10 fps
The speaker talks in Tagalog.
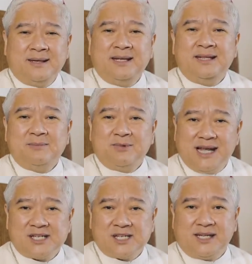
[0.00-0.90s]
Hindi
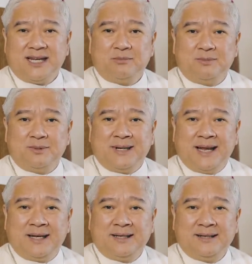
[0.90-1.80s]
mula sa
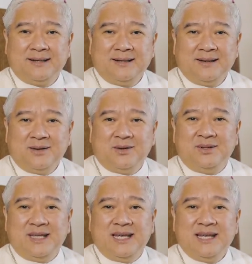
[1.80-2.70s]
sinapupunan,
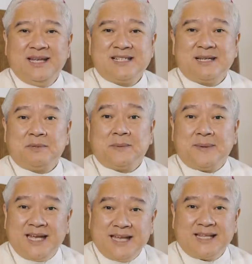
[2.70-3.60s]
kundi sa
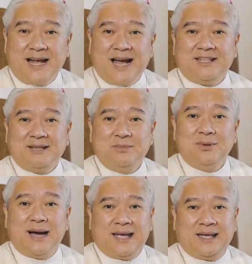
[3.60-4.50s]
pamamagitan ng ating
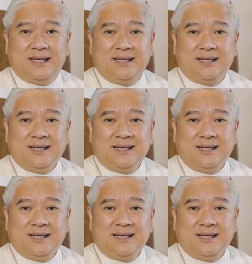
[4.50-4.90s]
buhay,